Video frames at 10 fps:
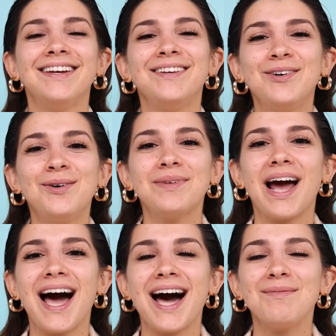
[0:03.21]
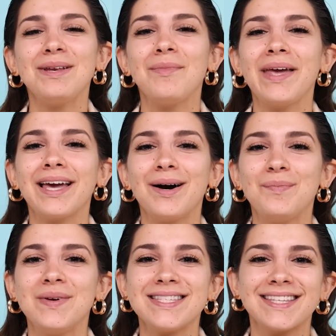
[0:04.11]
اليوم رح اعمل ميك اب
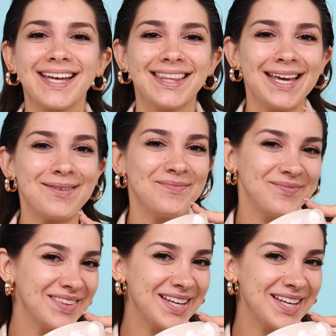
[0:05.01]
باستخدام